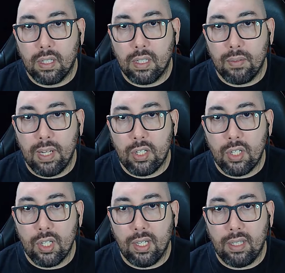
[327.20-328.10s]
E o
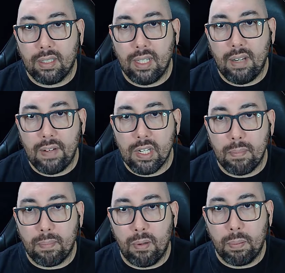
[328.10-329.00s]
Elixir de Lanterna vai
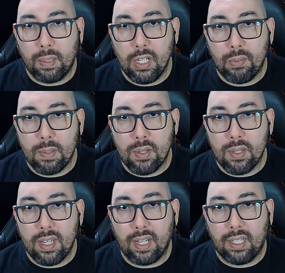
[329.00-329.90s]
ser bom porque a gente
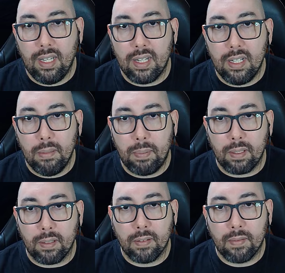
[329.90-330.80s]
precisa daquele amp
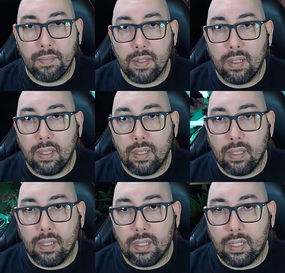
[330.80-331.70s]

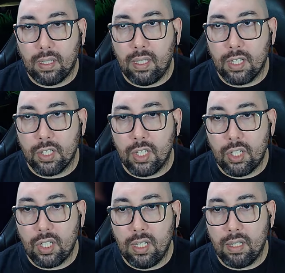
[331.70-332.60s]
que a
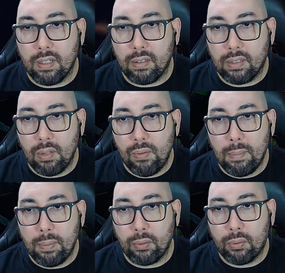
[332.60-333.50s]
gente... Tem um
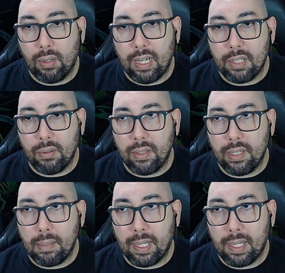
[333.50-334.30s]
amp do Torgadouro, né? Pra